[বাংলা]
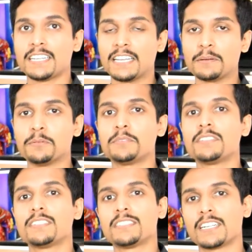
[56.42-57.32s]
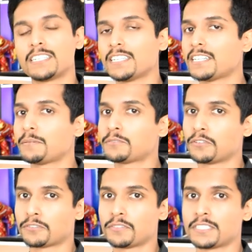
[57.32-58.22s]
এবং টেকনিক্যাল এবং
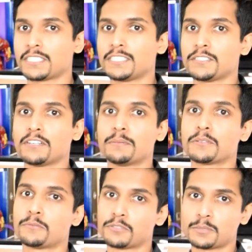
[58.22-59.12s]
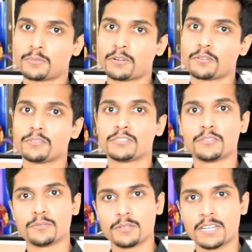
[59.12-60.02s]
সফটওয়্যার স্কিলস যেগুলো আমাদের কোর্সে পড়ানো
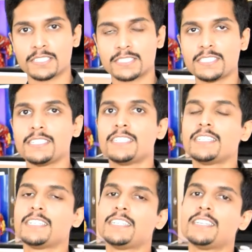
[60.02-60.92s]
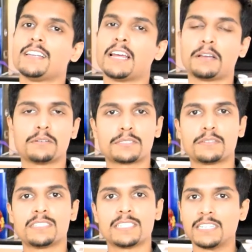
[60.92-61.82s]
হয়েছিল ওগুলো আছে ল্যাঙ্গুয়েজ
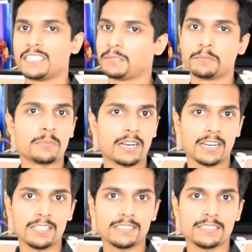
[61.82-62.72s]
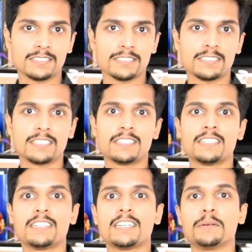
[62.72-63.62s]
স্কিলস ইংলিশ এবং বাংলা
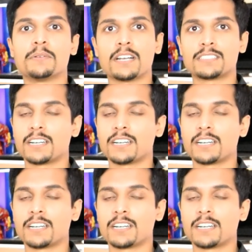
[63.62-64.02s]
এবং এক্সট্রা